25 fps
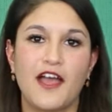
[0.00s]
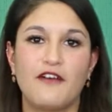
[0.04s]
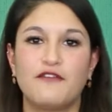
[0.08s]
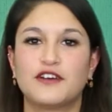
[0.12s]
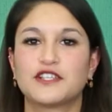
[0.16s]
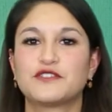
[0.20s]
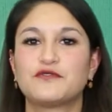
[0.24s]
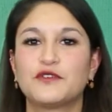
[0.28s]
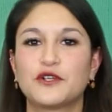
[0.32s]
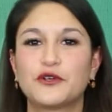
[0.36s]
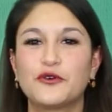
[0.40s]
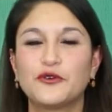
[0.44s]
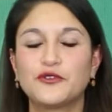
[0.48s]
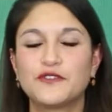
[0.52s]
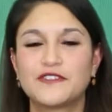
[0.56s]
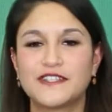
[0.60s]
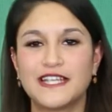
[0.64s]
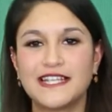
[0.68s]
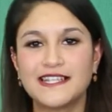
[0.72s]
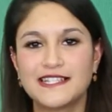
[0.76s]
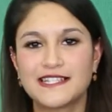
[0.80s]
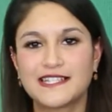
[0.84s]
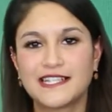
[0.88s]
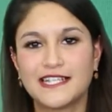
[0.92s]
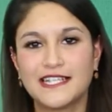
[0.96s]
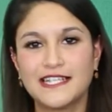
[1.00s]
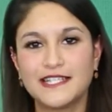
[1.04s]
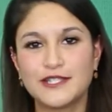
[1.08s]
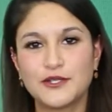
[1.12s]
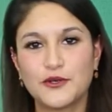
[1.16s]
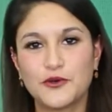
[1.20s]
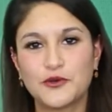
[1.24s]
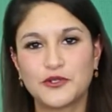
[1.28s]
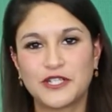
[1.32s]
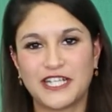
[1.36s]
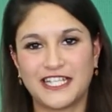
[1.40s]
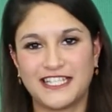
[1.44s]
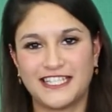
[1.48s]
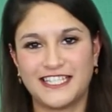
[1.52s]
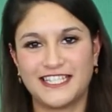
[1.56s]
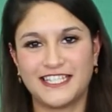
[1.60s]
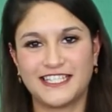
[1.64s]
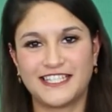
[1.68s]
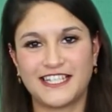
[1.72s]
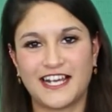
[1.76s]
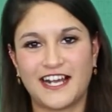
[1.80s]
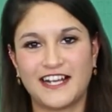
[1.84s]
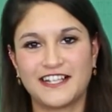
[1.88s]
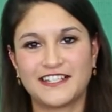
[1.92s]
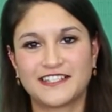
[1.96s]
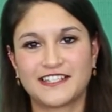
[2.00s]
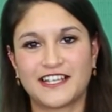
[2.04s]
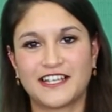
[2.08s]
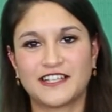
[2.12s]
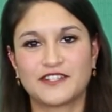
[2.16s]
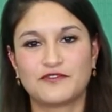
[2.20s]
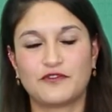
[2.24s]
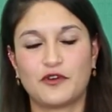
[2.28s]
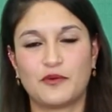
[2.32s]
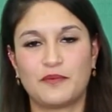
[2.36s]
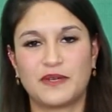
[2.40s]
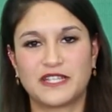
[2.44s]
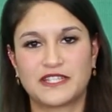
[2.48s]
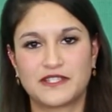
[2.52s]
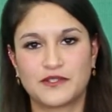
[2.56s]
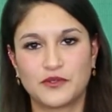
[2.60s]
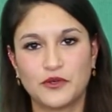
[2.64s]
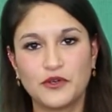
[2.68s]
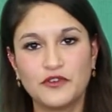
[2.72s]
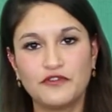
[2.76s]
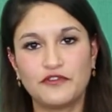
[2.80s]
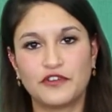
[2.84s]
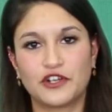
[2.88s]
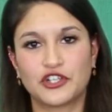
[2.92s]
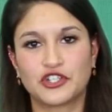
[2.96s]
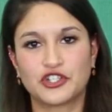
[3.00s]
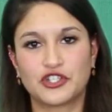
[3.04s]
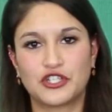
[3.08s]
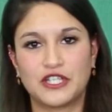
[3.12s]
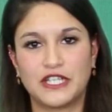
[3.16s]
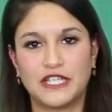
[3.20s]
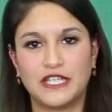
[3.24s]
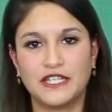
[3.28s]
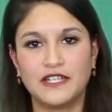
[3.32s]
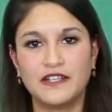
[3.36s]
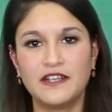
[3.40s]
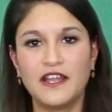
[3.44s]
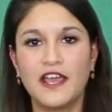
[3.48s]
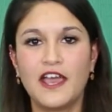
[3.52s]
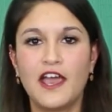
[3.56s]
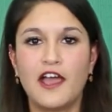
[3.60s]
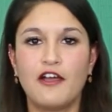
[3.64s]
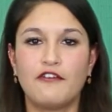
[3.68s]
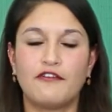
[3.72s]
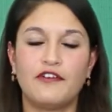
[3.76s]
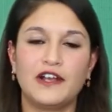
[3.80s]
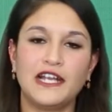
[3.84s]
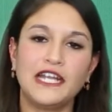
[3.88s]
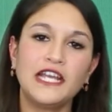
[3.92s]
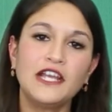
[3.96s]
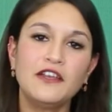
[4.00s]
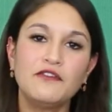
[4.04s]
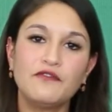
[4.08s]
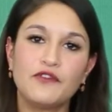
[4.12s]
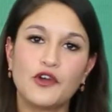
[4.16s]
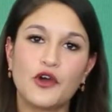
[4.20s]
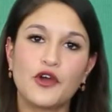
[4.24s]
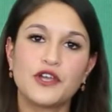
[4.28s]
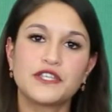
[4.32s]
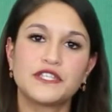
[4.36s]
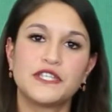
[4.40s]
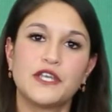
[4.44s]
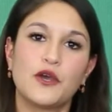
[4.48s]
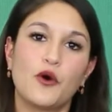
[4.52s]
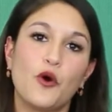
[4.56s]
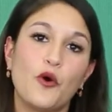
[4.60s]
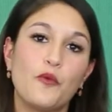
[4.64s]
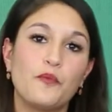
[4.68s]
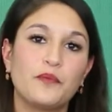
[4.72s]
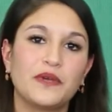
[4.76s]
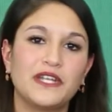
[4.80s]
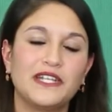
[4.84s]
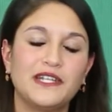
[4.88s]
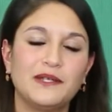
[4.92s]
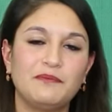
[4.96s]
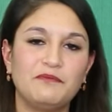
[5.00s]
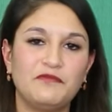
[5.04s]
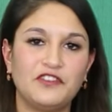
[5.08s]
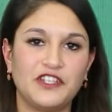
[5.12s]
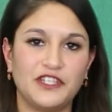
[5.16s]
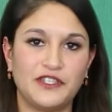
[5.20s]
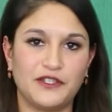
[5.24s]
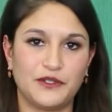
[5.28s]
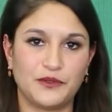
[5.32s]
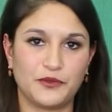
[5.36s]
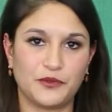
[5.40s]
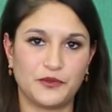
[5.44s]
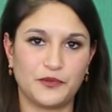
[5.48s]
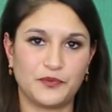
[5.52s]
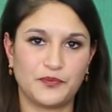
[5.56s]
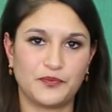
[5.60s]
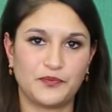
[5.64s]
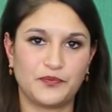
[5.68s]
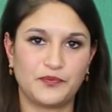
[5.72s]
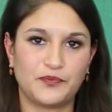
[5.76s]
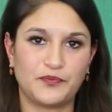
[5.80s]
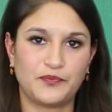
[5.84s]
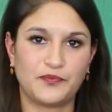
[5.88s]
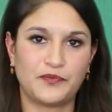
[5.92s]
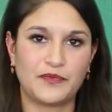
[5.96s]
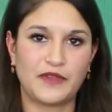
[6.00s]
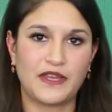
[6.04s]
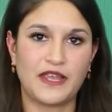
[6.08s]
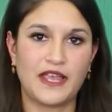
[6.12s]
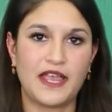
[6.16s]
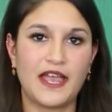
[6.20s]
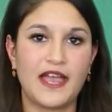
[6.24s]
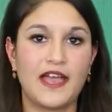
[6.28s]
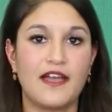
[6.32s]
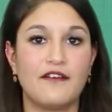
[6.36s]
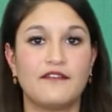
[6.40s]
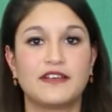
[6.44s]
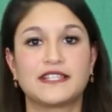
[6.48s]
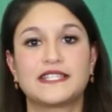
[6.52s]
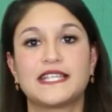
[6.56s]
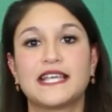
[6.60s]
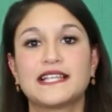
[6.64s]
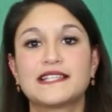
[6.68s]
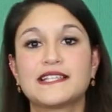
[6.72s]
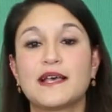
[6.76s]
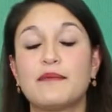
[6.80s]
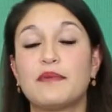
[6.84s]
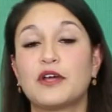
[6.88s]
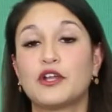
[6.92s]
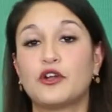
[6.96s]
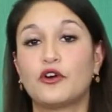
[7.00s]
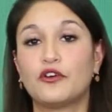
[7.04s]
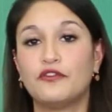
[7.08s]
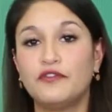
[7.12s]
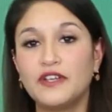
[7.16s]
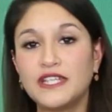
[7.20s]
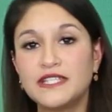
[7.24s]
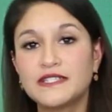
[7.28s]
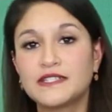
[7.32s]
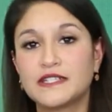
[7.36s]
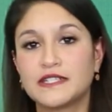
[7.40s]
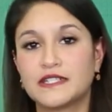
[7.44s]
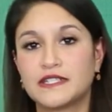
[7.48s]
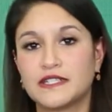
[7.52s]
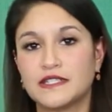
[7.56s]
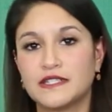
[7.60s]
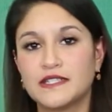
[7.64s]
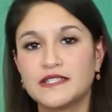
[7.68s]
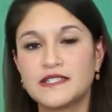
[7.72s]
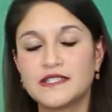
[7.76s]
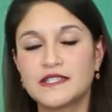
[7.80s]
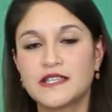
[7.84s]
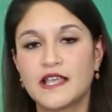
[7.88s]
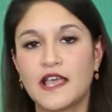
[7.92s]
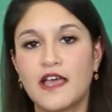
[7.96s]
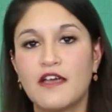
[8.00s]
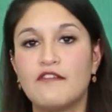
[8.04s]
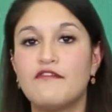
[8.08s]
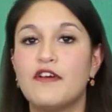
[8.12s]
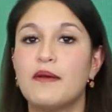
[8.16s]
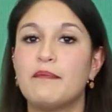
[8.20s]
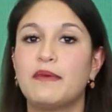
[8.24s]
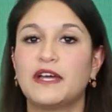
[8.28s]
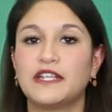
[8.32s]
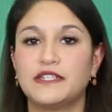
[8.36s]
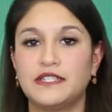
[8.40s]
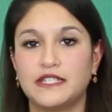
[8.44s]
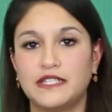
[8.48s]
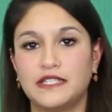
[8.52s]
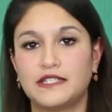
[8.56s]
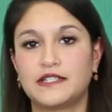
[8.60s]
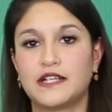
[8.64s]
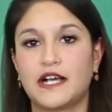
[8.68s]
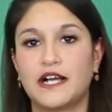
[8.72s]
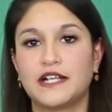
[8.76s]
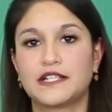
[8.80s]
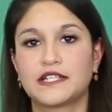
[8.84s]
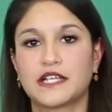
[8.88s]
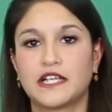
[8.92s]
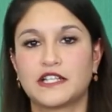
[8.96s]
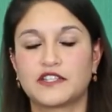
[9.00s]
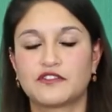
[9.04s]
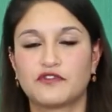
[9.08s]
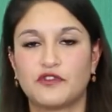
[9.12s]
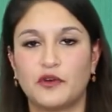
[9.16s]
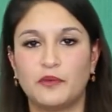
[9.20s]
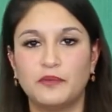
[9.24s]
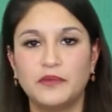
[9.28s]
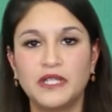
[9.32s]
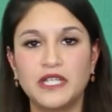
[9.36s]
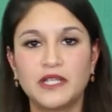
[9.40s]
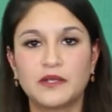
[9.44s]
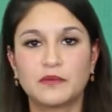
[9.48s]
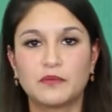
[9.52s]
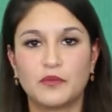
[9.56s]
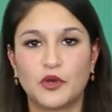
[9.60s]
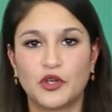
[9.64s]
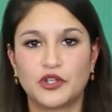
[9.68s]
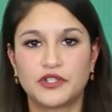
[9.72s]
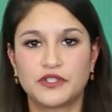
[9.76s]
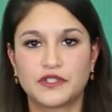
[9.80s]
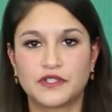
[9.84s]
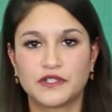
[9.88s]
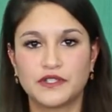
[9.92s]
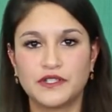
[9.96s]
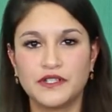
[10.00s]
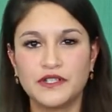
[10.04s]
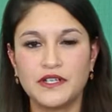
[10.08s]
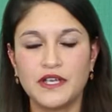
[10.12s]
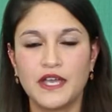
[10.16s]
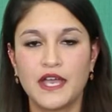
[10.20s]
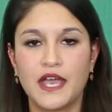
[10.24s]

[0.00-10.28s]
Was wir grundsätzlich unter digitalen Transformation verstehen, verlinken wir euch hier oben in dem Video. Was jetzt aber noch wichtig ist, wenn man digital transformieren möchte,